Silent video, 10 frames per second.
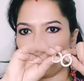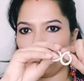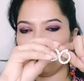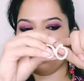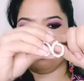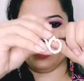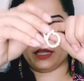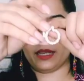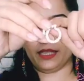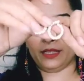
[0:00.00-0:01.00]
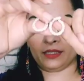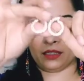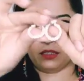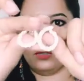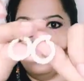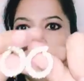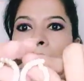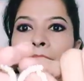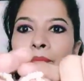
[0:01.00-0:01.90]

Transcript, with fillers: कॉम्बो ऑफ़र था ये देख सकते हो